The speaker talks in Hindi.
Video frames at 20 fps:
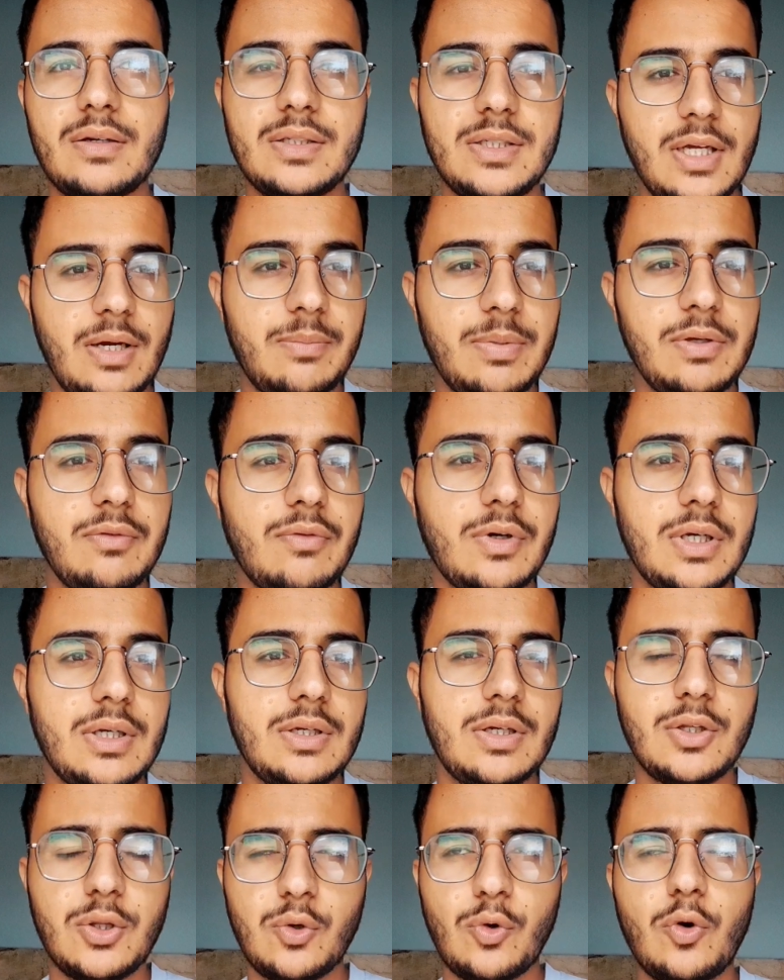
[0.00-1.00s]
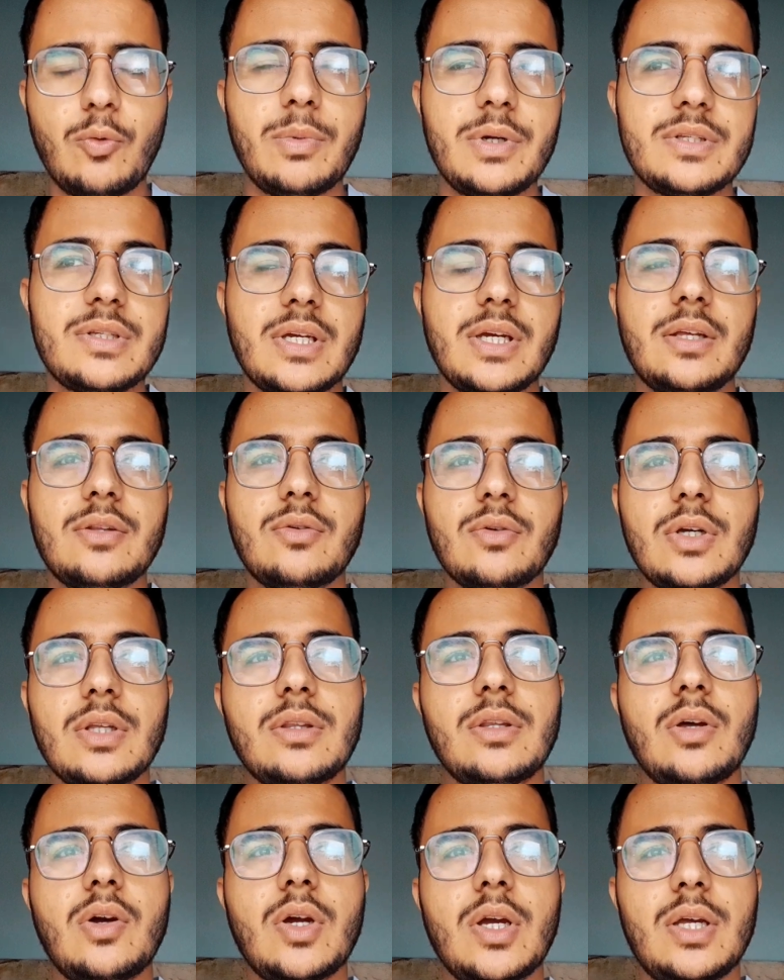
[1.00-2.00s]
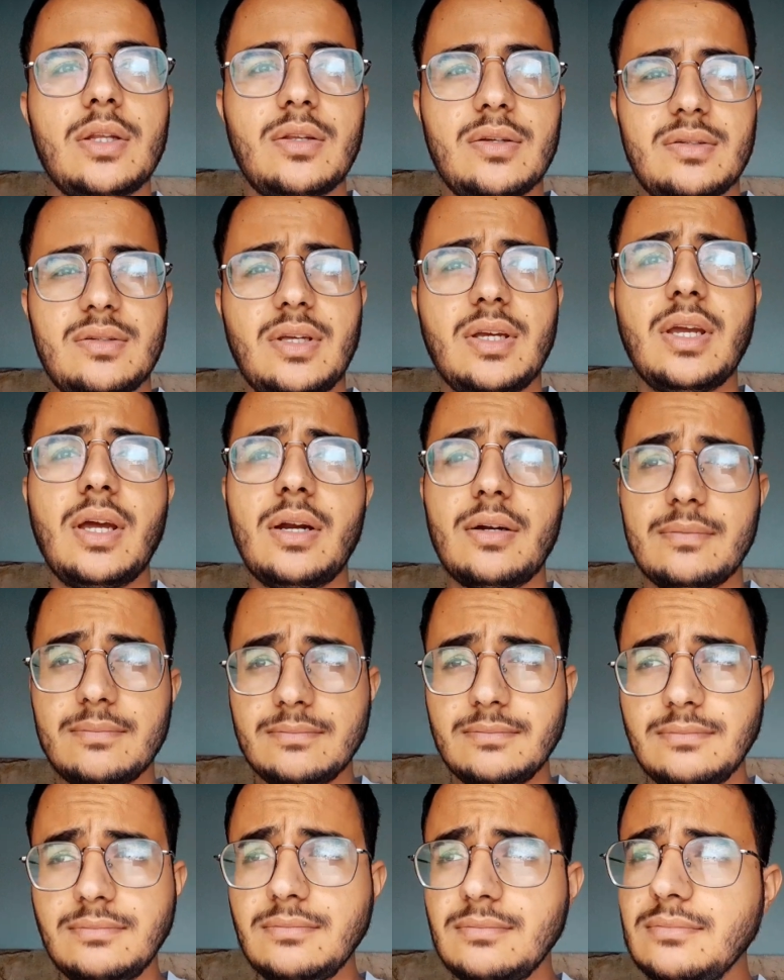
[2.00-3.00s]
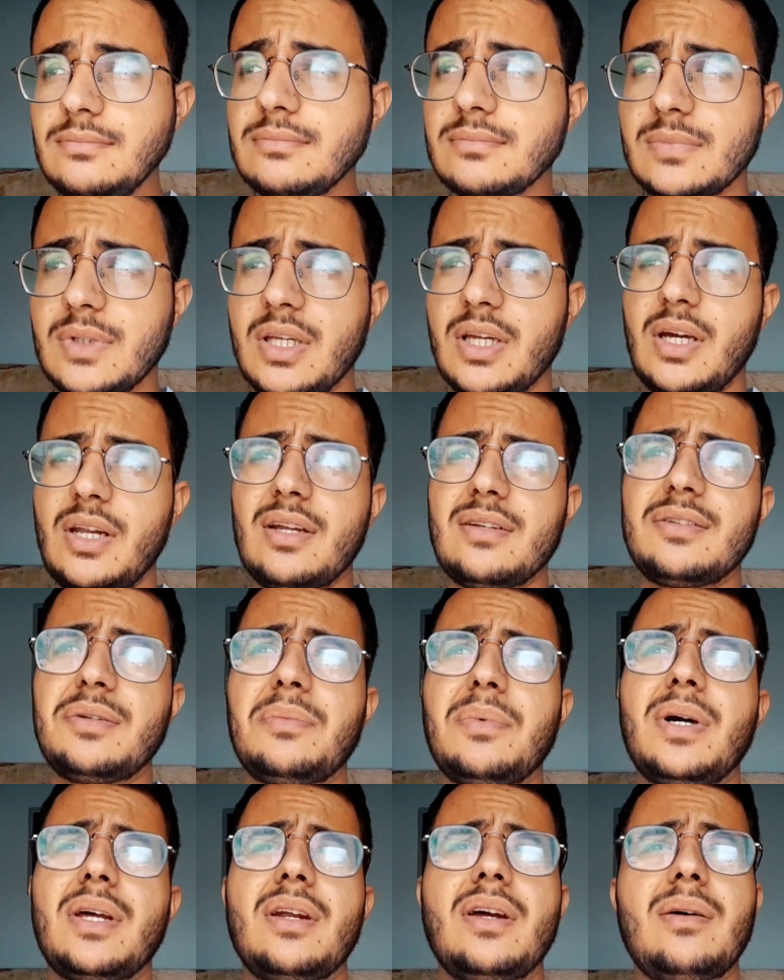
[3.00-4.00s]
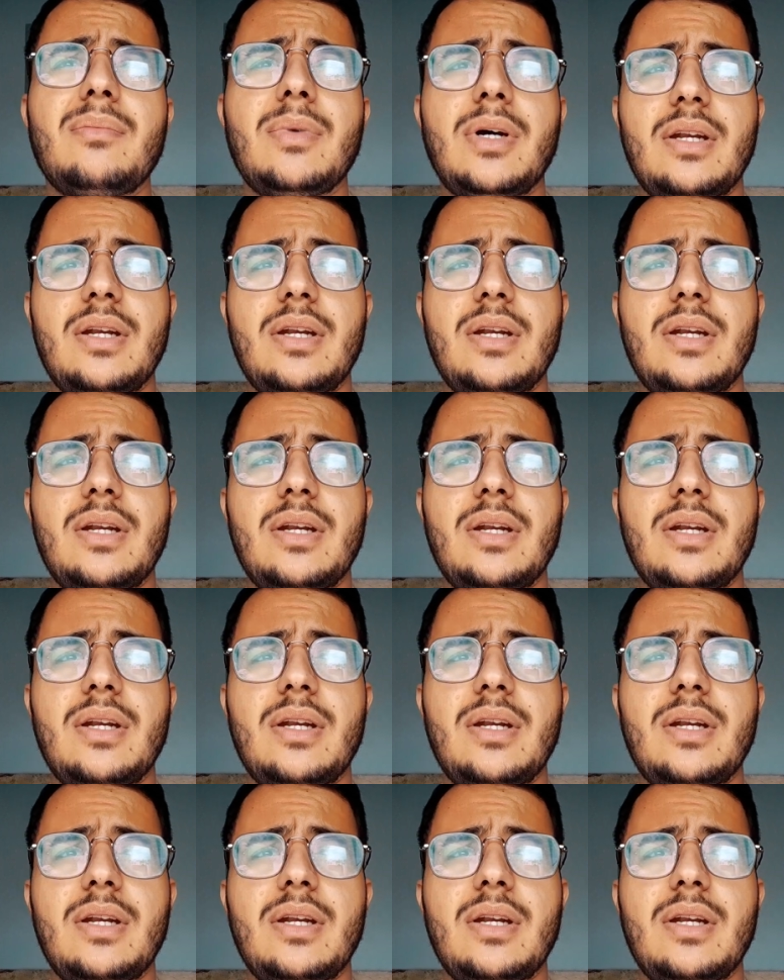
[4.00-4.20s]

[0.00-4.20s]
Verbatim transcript: ये अभी वन दो बज गए हैं तो कितना हो गया दस से ग्यारह ग्यारह से बारह